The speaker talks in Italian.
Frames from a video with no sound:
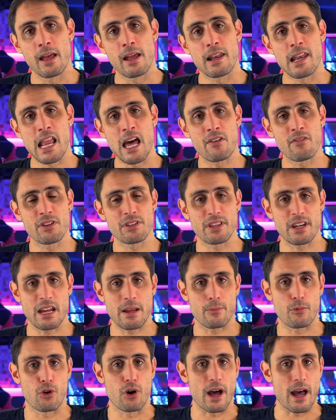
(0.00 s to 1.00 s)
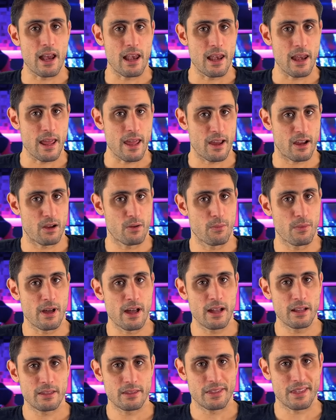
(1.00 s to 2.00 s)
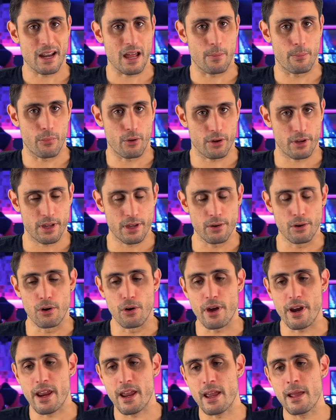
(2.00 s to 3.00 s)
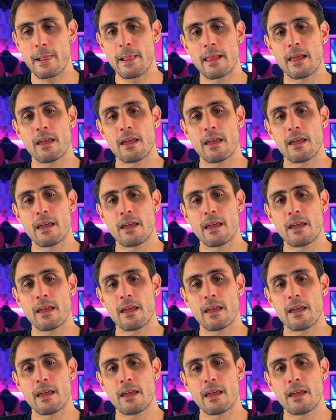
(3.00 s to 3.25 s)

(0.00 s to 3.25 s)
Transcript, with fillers: la vedremo all'ECMA tra poche ore,